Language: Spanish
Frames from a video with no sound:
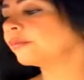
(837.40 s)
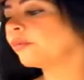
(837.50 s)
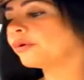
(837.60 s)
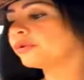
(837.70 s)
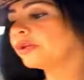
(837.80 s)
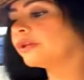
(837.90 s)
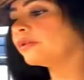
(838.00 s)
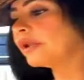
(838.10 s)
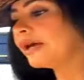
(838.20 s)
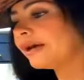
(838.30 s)
estamos
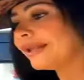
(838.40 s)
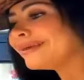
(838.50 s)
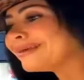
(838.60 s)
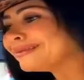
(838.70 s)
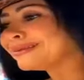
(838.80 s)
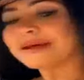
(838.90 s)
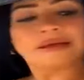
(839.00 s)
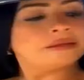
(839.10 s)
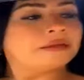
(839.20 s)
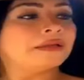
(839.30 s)
protegiendo la
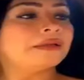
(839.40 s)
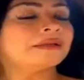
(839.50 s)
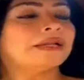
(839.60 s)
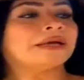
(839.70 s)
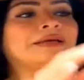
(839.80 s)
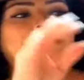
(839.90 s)
identidad de la